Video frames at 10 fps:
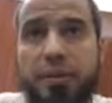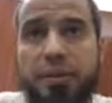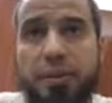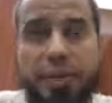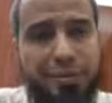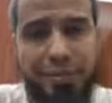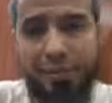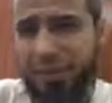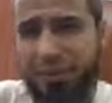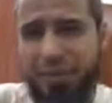يعني مثلا
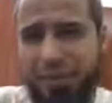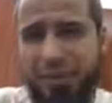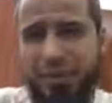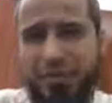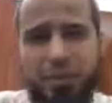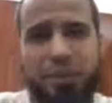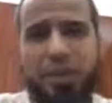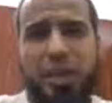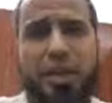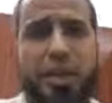طريقه الدي اس ام
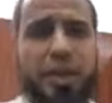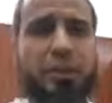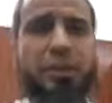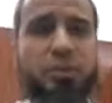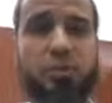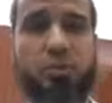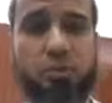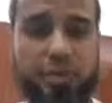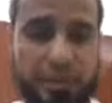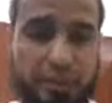بتشجع قوي على
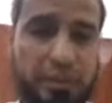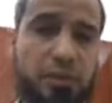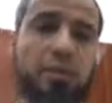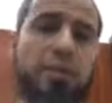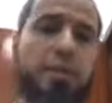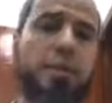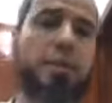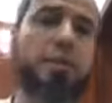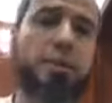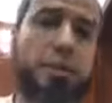الكوموربيديتيز ولذلك
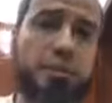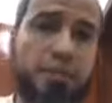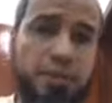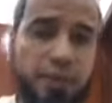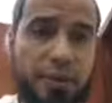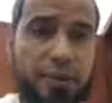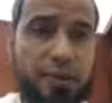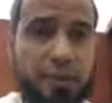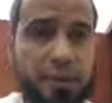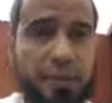لو انت بتفكر
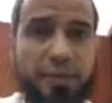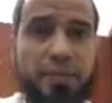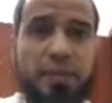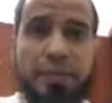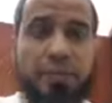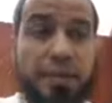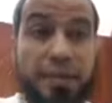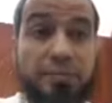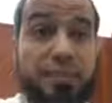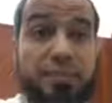دي اس ام
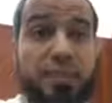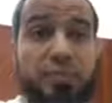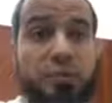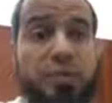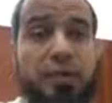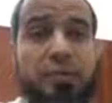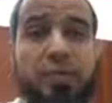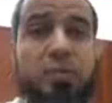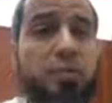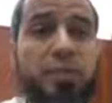لازم تبقى مؤمن قوي
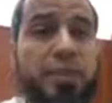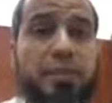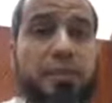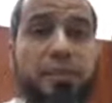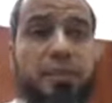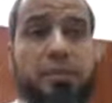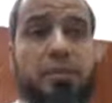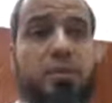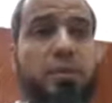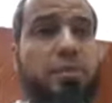الكوموربيديتيز لان
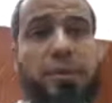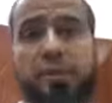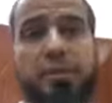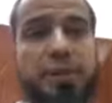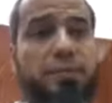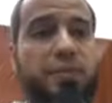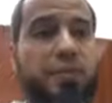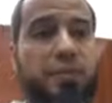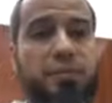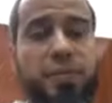كل مرض داخل في
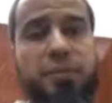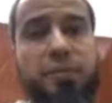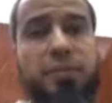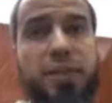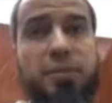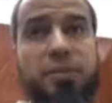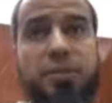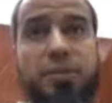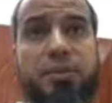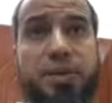التاني وده بيجي مع ده وده
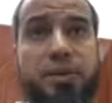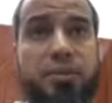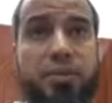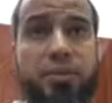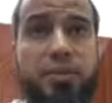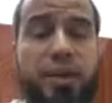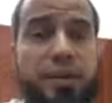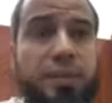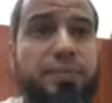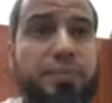بيجي مع ده وده بيجي مع ده